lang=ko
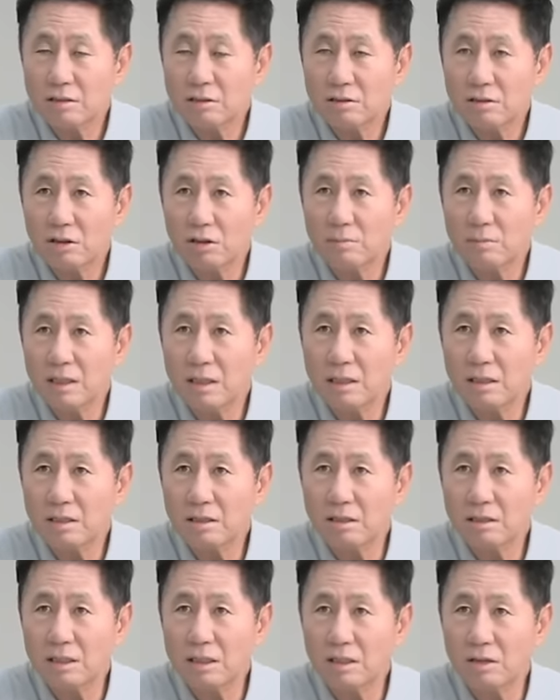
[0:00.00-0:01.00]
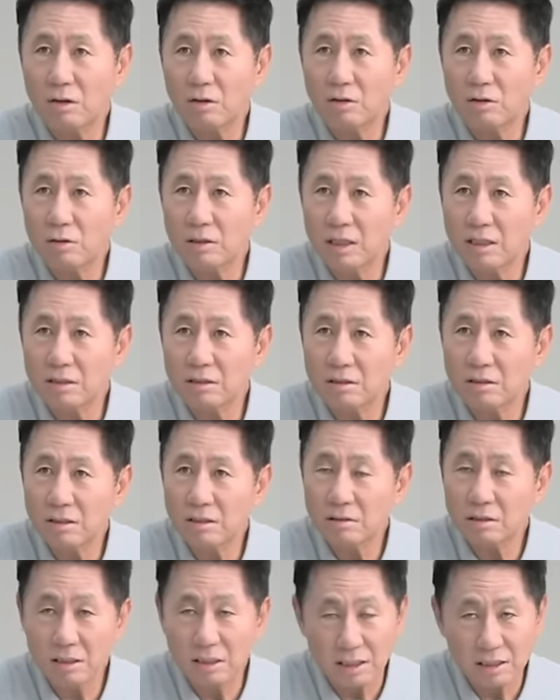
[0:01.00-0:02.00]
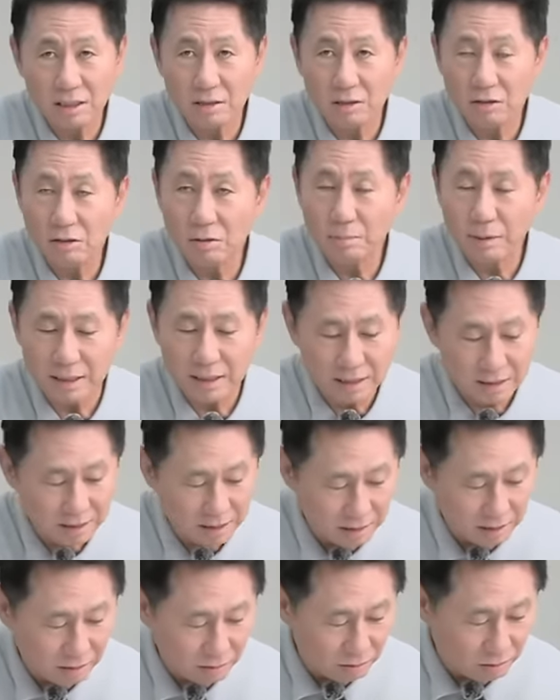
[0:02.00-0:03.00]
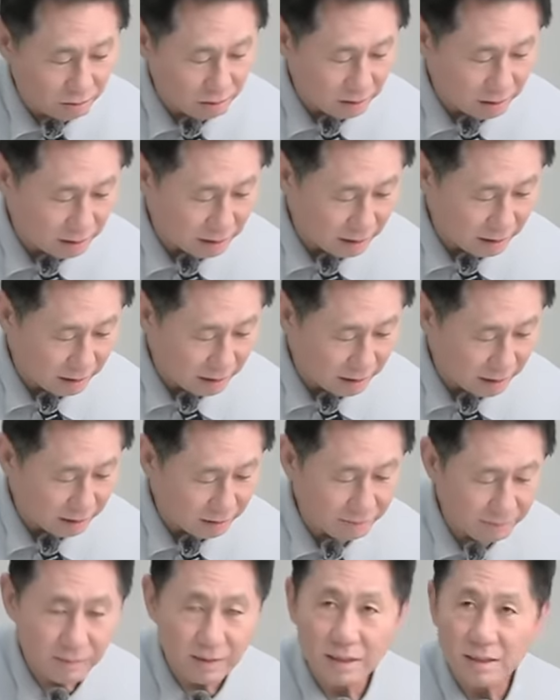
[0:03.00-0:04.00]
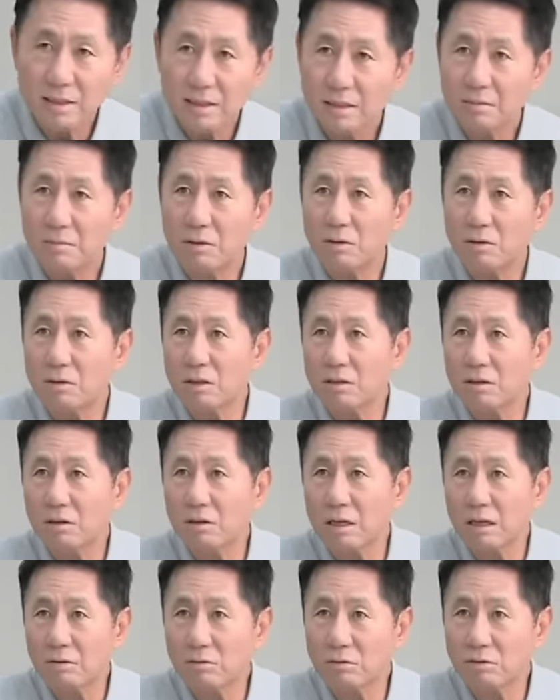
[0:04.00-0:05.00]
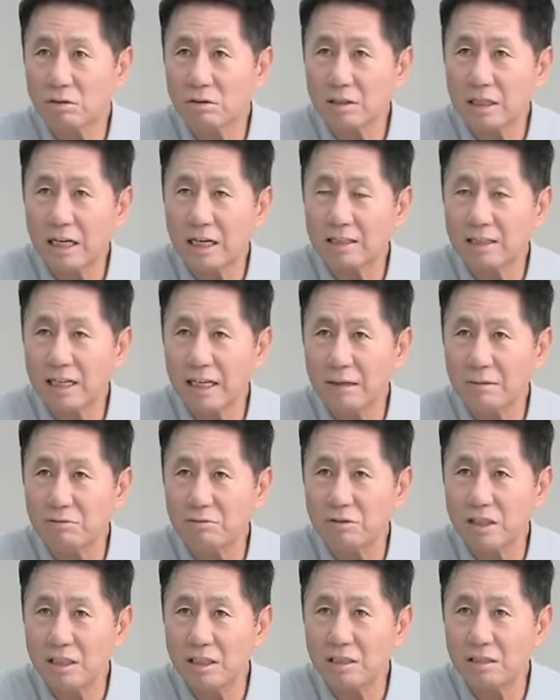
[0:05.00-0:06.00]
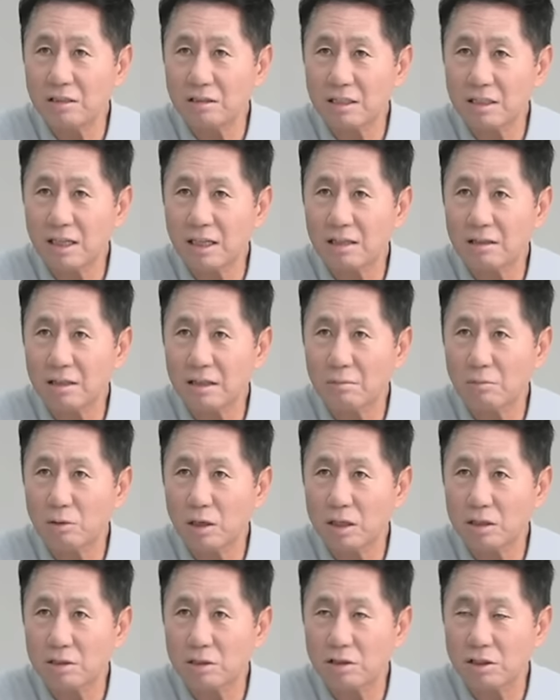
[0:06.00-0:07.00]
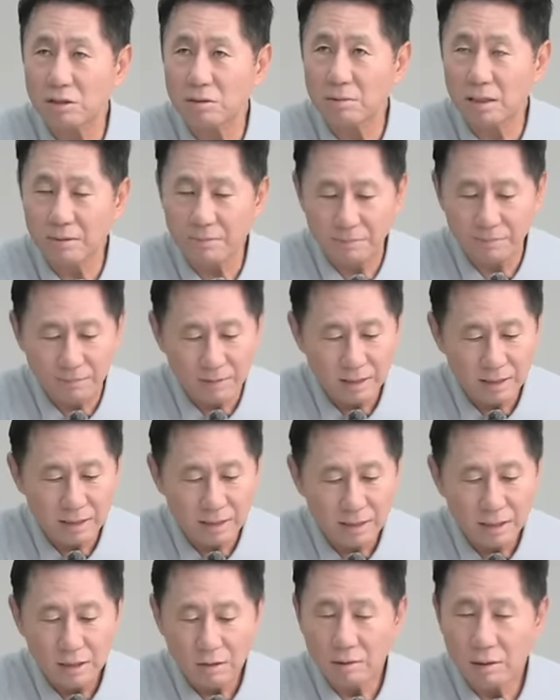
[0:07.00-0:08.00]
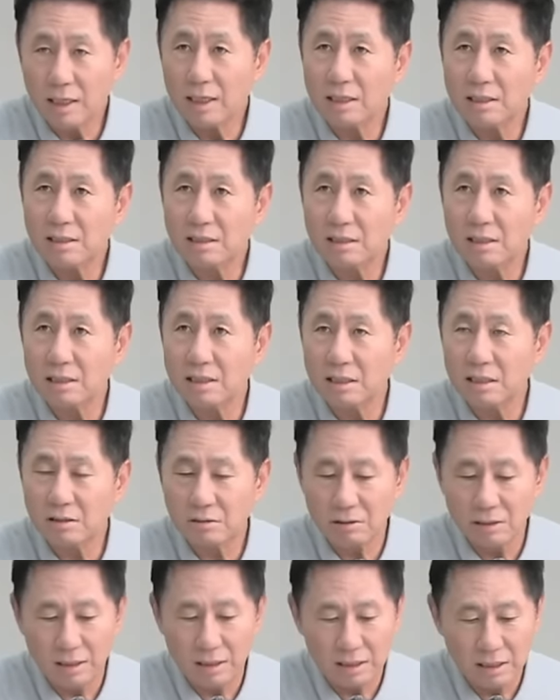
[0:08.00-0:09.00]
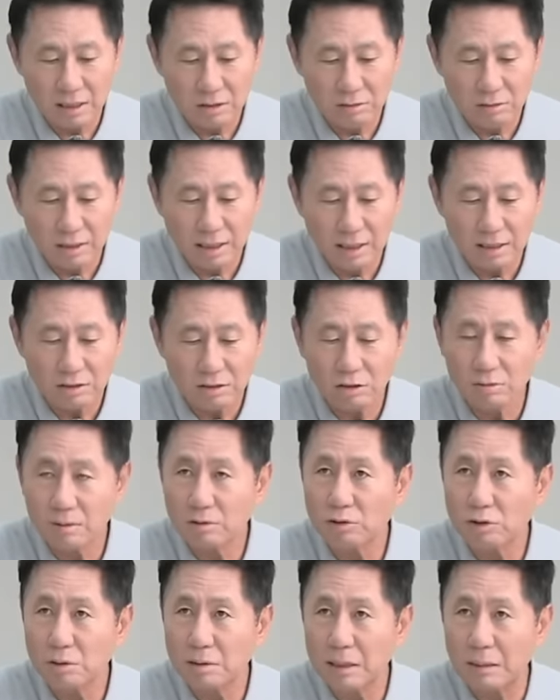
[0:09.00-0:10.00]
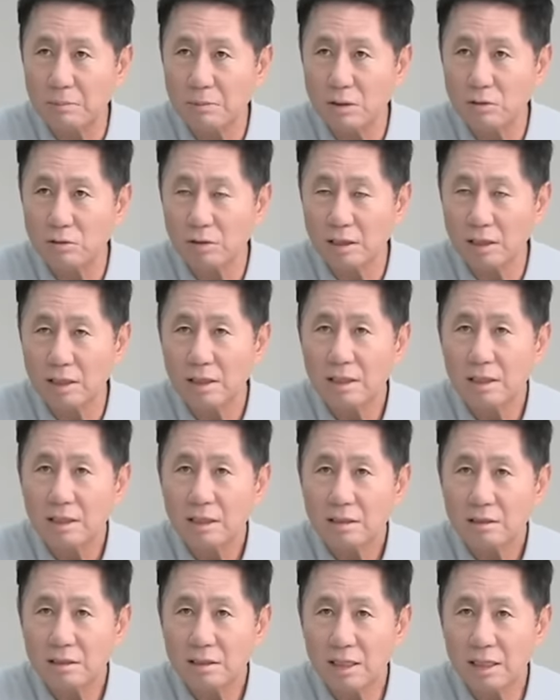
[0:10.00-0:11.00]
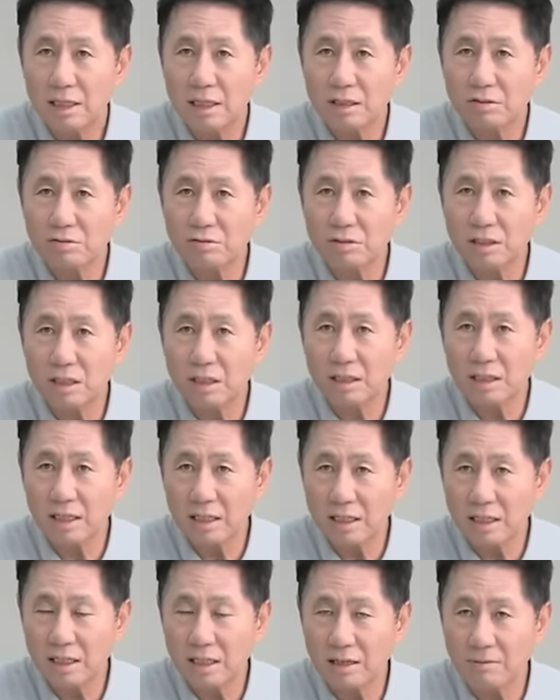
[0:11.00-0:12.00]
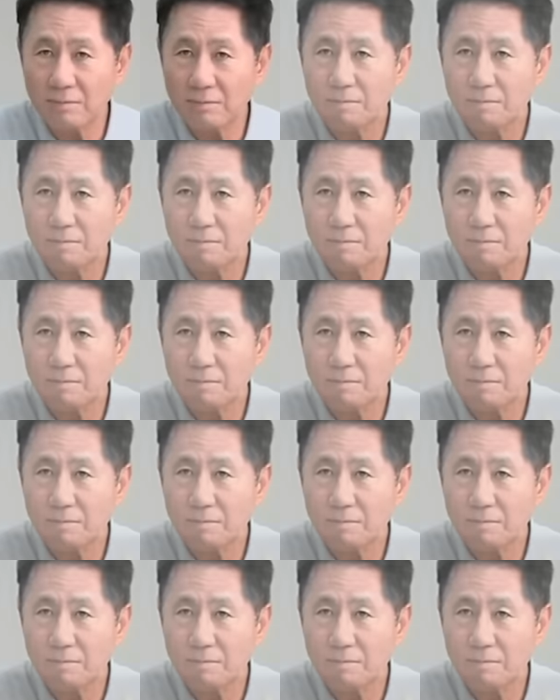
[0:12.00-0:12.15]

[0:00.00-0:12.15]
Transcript: 처음에는 이것이 언론에서는 그 당시 언론 받아쓰기 언론이었으니까 뭐 이걸 갖고서 당 내분이 있었다 이렇게 몰아쳤지만 YS가 집권한 이후에 1993년도에 재수사를 하니까